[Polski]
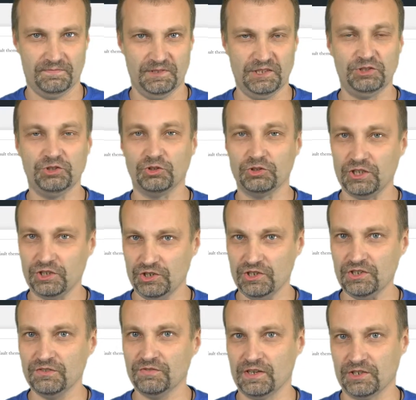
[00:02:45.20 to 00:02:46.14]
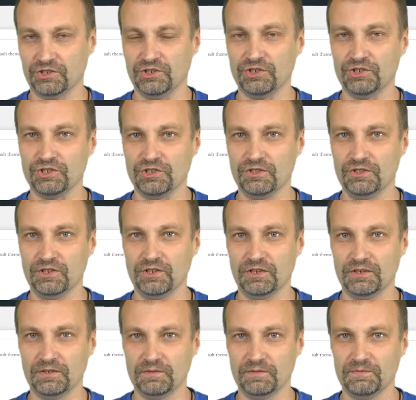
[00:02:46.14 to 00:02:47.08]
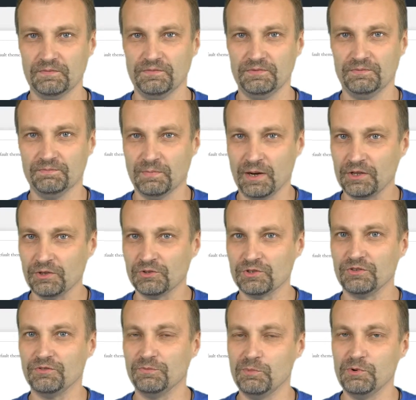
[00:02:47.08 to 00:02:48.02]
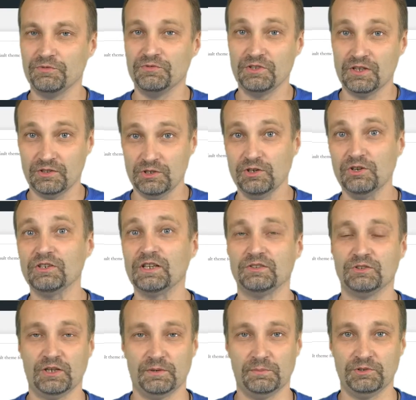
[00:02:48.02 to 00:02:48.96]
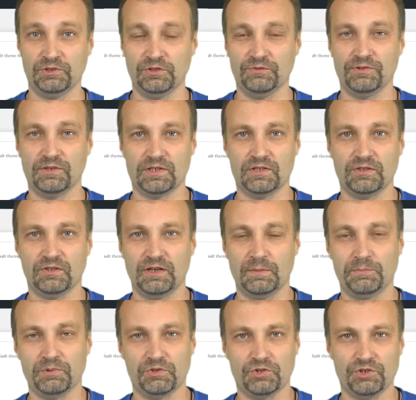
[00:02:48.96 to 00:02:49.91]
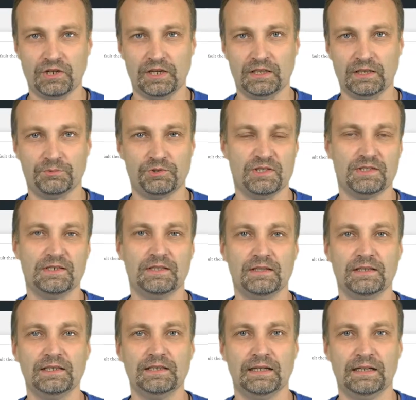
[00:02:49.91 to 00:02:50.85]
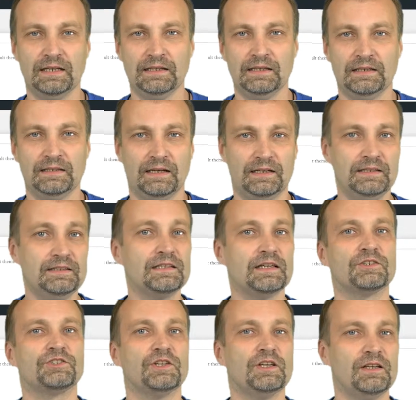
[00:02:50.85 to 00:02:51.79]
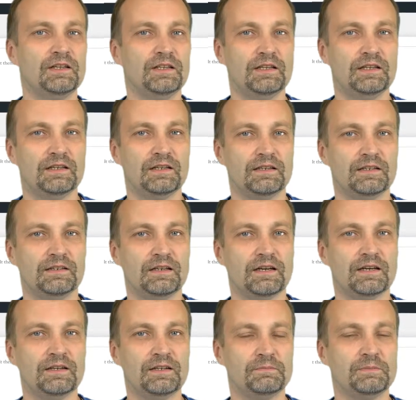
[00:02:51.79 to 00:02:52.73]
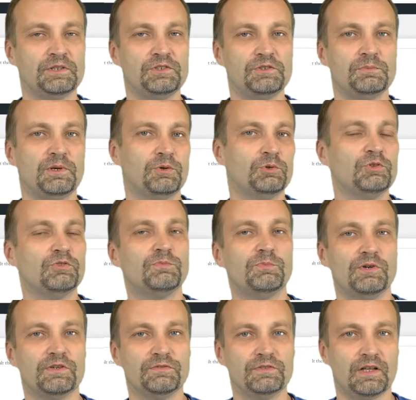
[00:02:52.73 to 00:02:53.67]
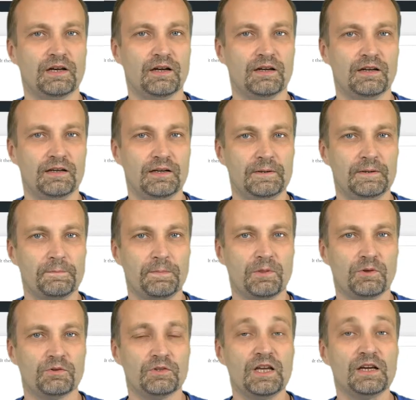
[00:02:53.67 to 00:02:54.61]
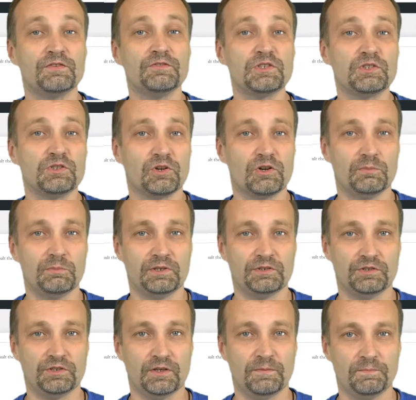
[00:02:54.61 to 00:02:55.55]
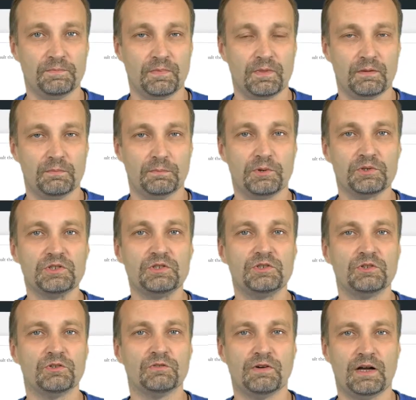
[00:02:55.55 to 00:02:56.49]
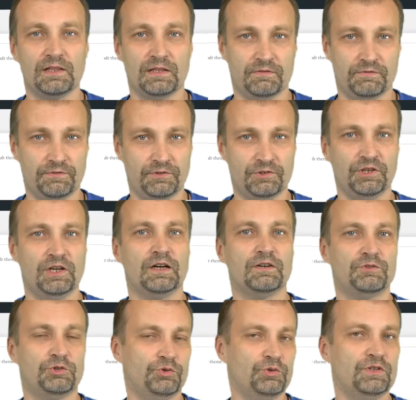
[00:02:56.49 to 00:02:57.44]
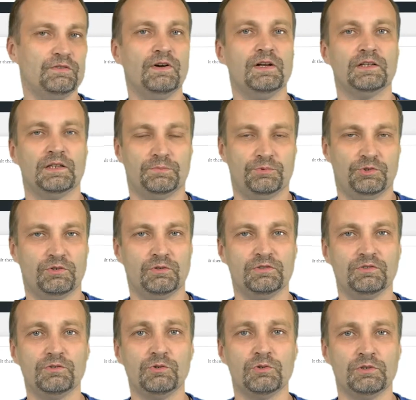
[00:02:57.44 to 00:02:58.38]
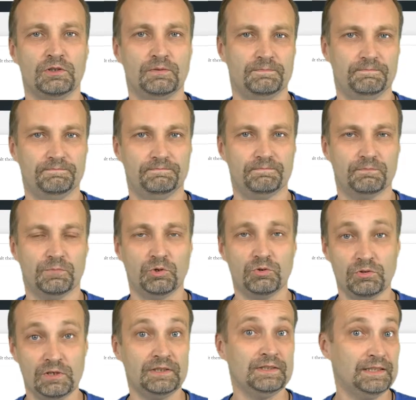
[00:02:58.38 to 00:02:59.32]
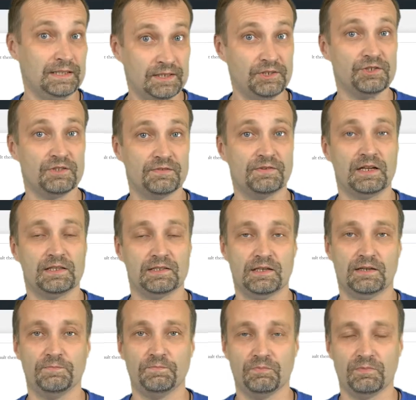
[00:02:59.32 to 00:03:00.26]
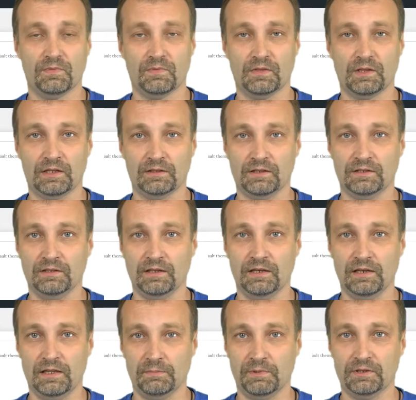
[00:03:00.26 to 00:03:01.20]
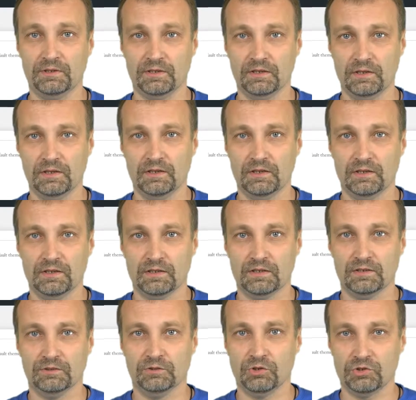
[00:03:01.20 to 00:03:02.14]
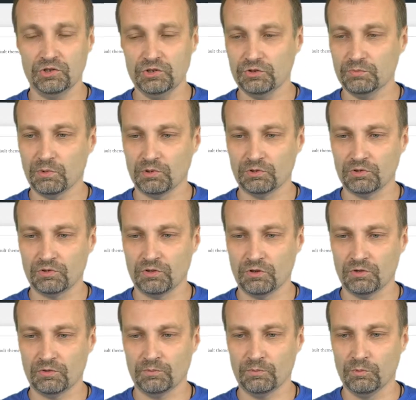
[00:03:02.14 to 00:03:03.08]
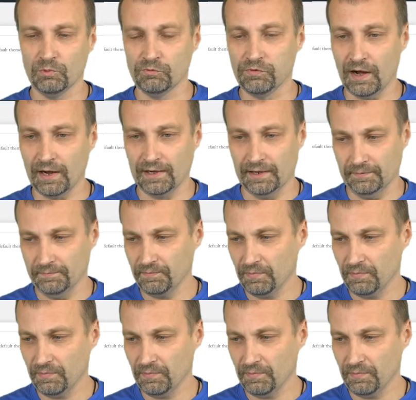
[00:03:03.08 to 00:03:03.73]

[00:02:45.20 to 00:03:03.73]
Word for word: I to też jest ważny czynnik, mający wpływ nie tylko na to, jak będzie Twoja strona postrzegana przez innych, ale także jak będzie miało to wpływ na to, jak wysoko będzie pozycjonowana w wynikach wyszukiwania, na przykład Google, bo Google też zwraca na ten element dosyć mocno uwagę.